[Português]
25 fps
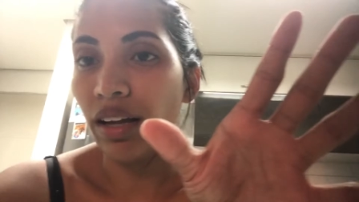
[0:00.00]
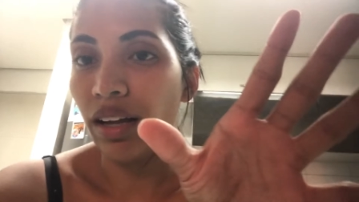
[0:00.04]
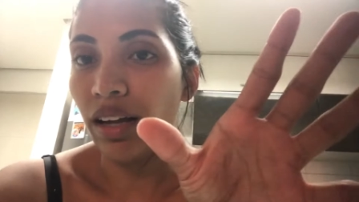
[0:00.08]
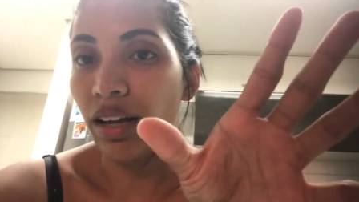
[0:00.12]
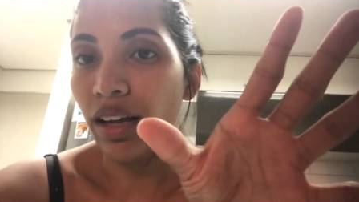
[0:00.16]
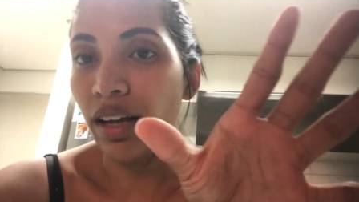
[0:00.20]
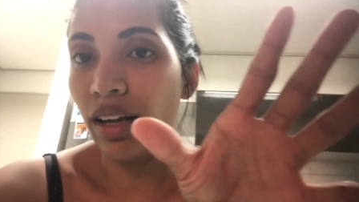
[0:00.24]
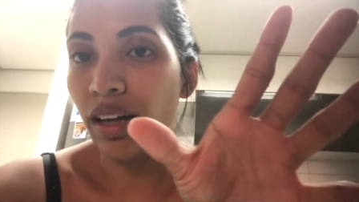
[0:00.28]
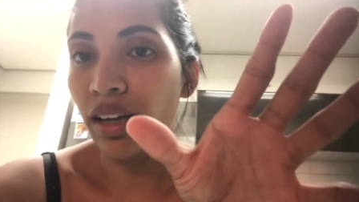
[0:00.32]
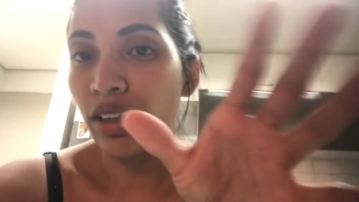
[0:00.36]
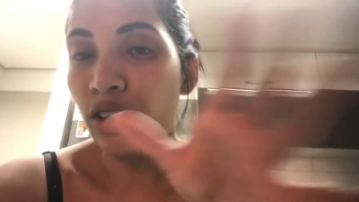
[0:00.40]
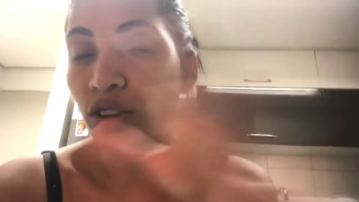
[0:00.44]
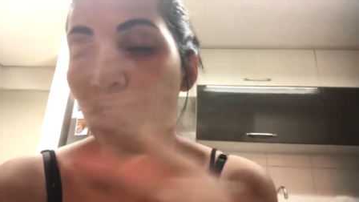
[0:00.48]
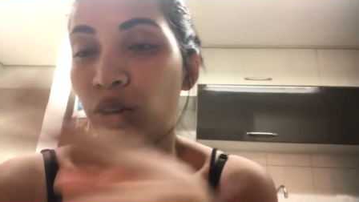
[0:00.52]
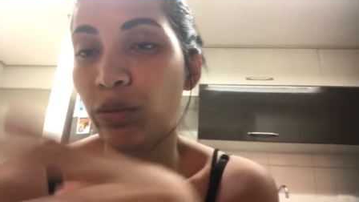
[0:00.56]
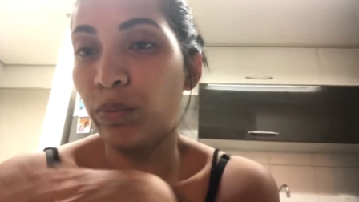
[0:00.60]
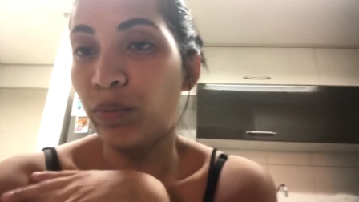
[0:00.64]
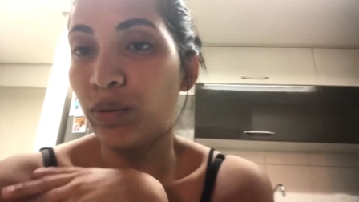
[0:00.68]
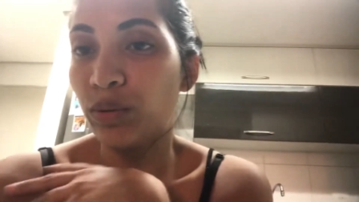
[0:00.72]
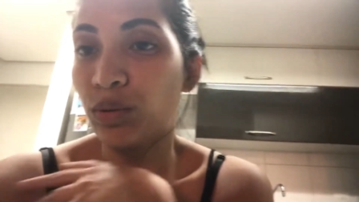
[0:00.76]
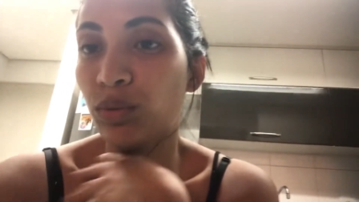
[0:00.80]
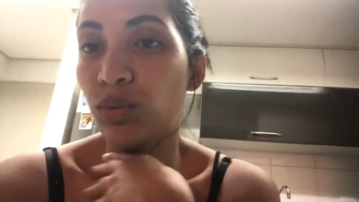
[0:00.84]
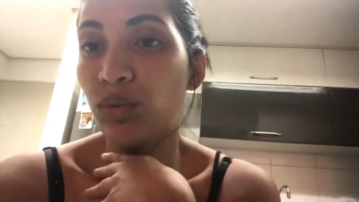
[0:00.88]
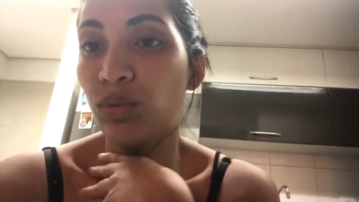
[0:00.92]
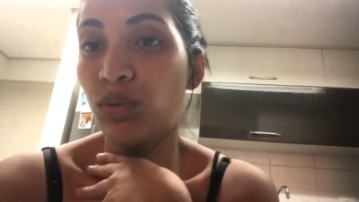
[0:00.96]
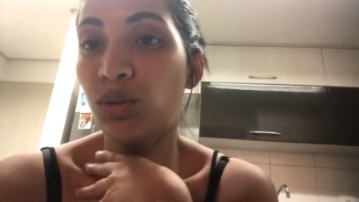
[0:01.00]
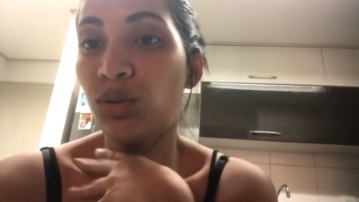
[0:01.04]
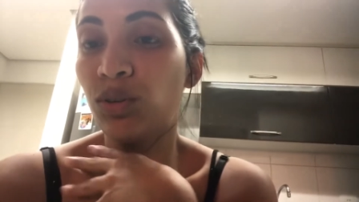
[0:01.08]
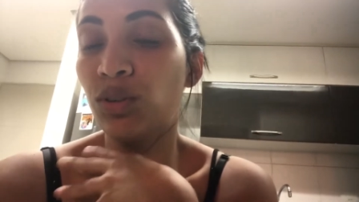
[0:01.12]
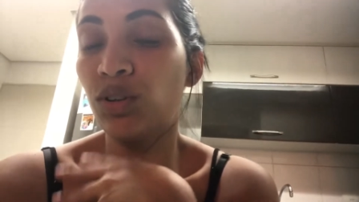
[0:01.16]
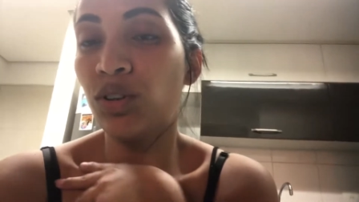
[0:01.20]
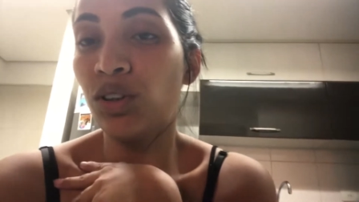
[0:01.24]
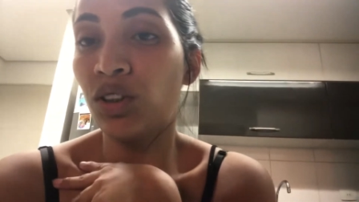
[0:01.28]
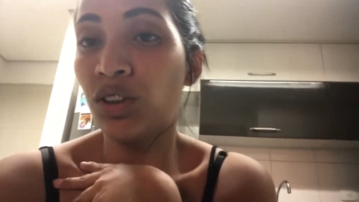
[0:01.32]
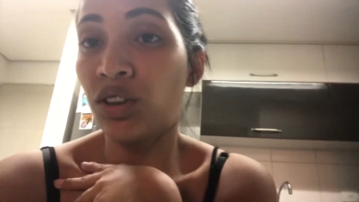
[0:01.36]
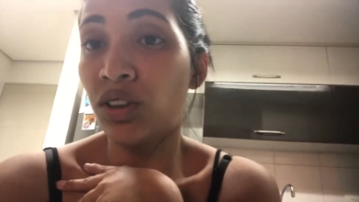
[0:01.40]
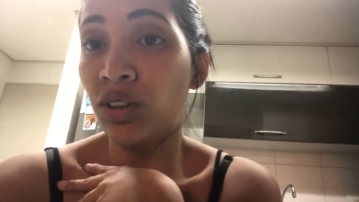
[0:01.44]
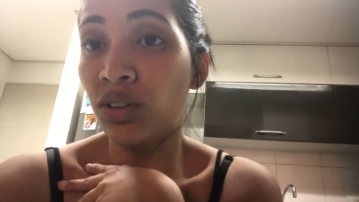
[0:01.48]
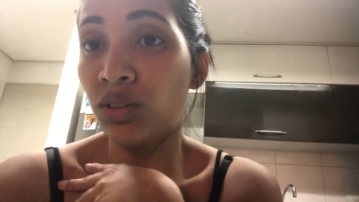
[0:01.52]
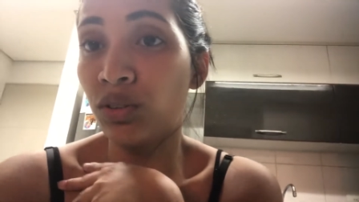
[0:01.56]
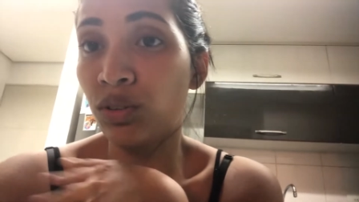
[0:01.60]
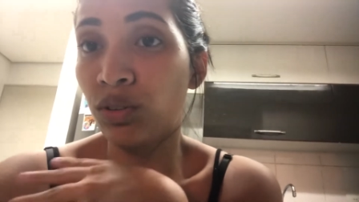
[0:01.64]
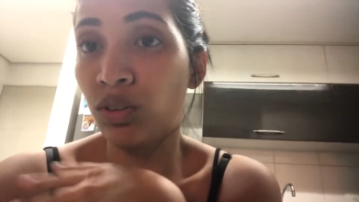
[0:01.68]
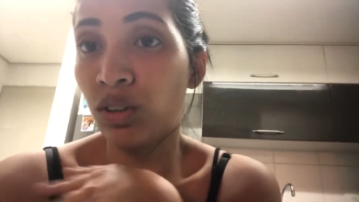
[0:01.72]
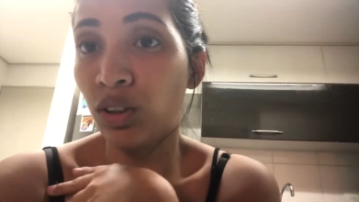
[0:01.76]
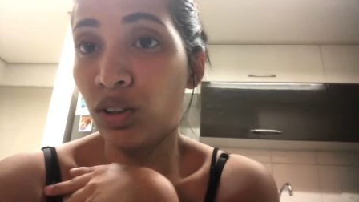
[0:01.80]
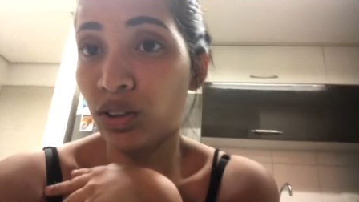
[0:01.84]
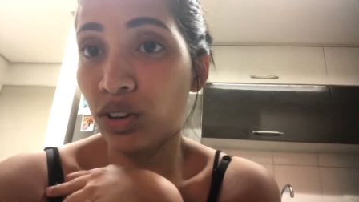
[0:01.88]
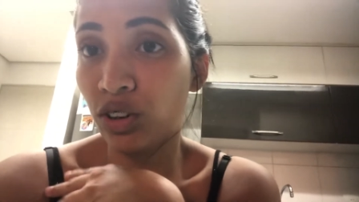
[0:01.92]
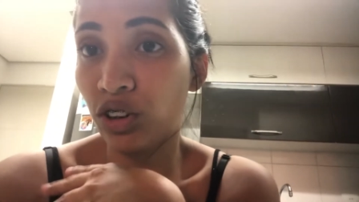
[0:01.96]
é, tipo, tudo do, do,
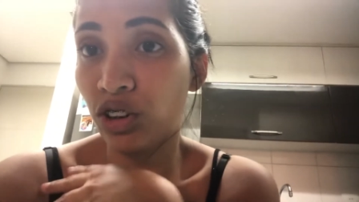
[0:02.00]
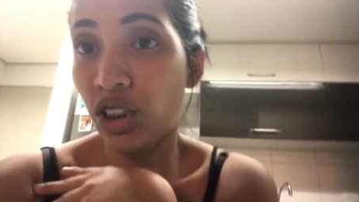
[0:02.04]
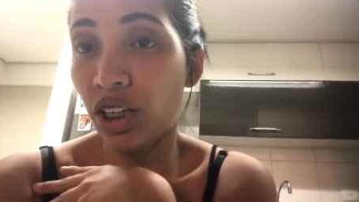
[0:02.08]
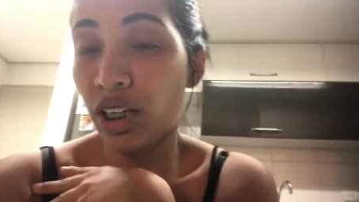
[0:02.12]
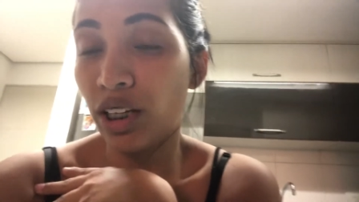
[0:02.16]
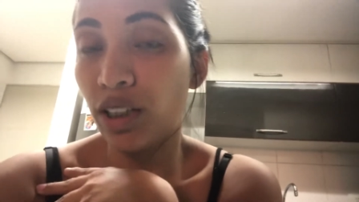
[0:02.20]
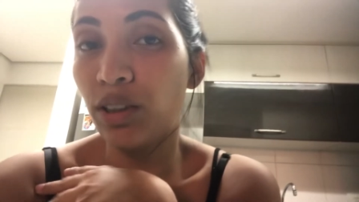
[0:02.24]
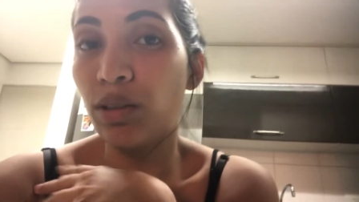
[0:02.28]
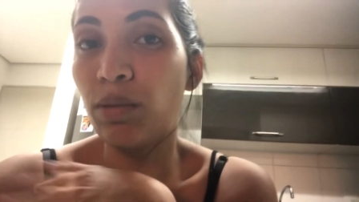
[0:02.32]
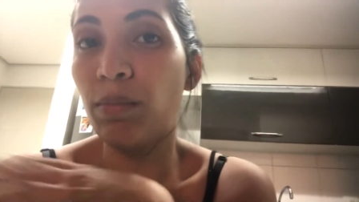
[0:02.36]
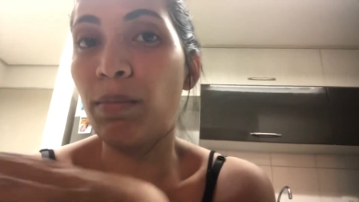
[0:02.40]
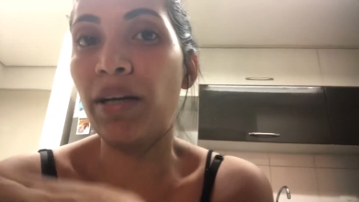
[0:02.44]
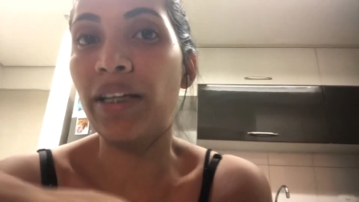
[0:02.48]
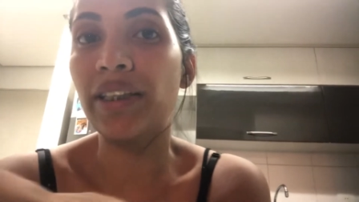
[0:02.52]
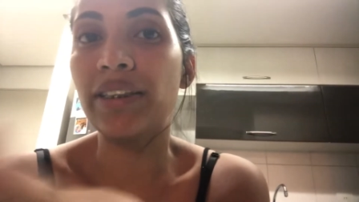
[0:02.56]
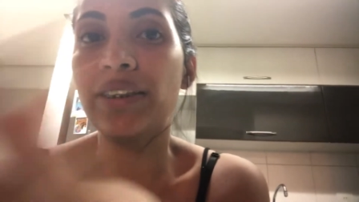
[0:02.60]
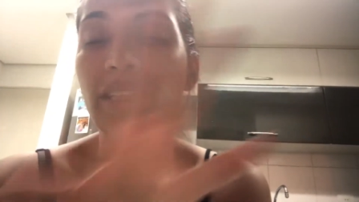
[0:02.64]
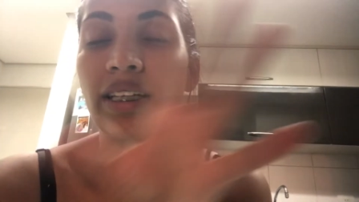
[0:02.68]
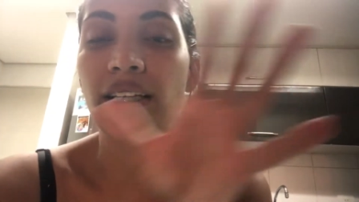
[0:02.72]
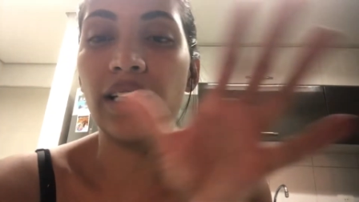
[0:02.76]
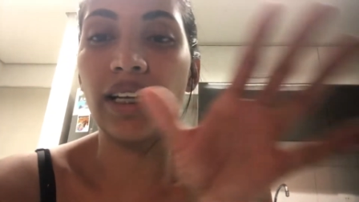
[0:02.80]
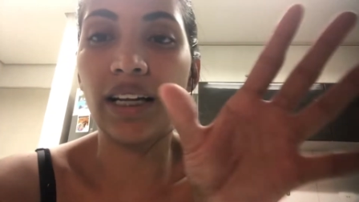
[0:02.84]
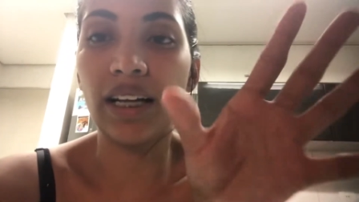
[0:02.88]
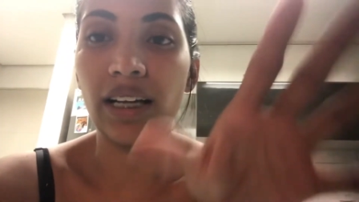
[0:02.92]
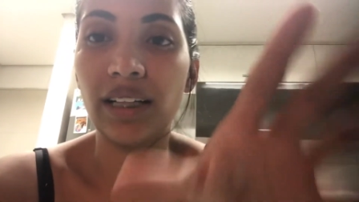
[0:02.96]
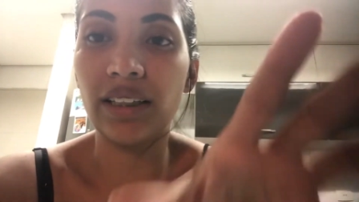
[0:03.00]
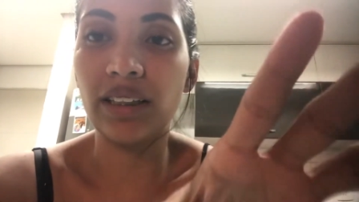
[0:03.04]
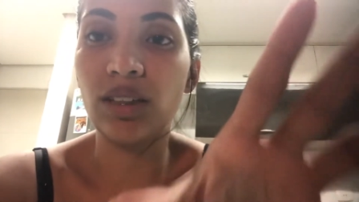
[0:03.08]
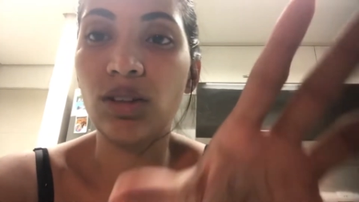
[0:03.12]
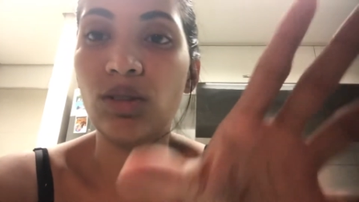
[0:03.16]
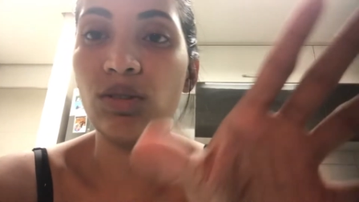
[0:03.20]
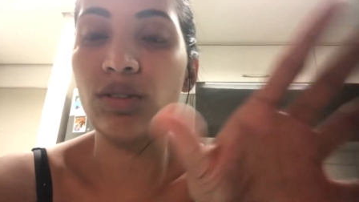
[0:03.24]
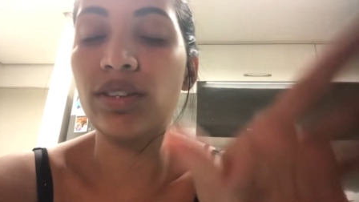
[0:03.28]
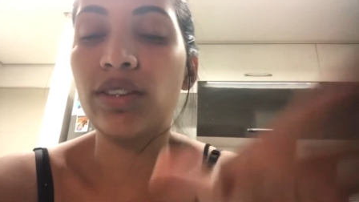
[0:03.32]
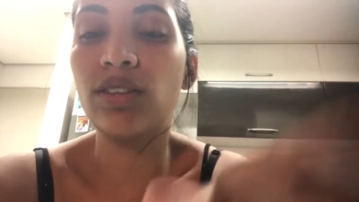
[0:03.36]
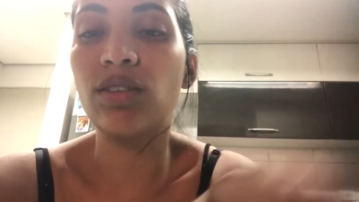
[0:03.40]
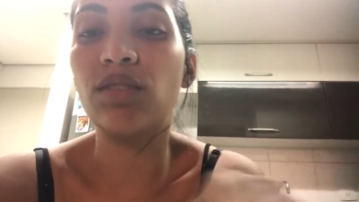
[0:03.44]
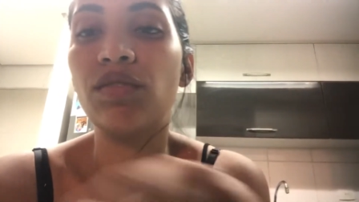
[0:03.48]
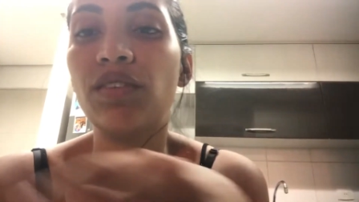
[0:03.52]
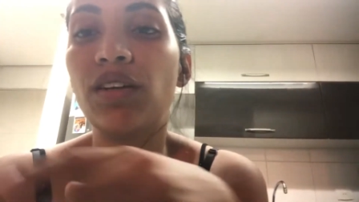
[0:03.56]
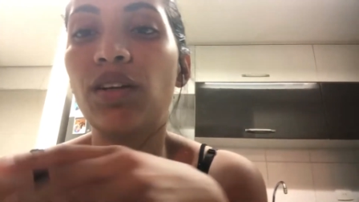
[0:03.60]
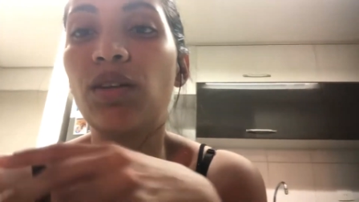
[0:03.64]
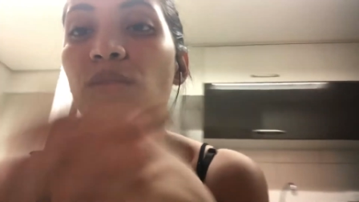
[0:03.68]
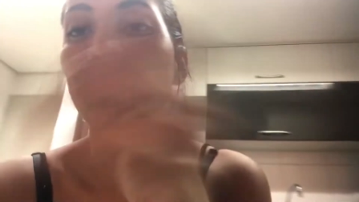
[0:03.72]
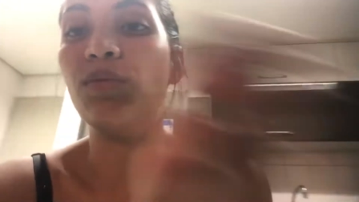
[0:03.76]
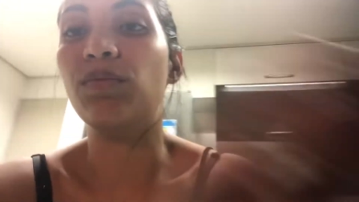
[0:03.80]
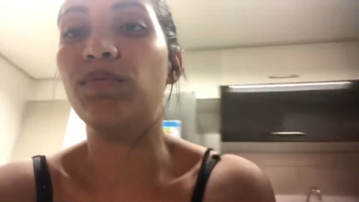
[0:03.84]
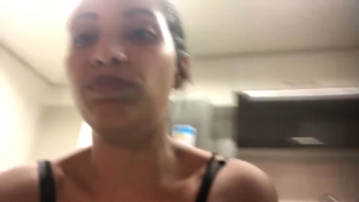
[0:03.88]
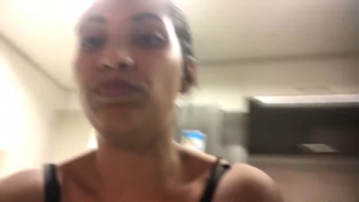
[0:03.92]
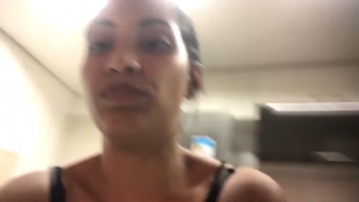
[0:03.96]
nosso jeito, mas aí é cada coisa é um
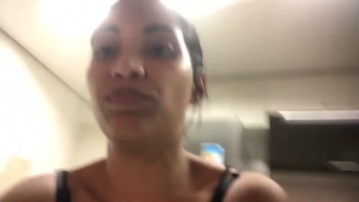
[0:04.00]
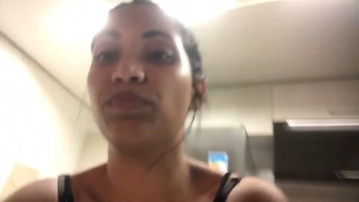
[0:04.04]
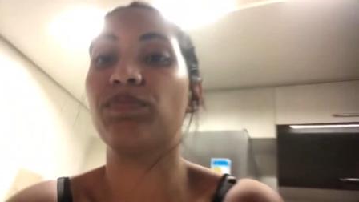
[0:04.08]
valor.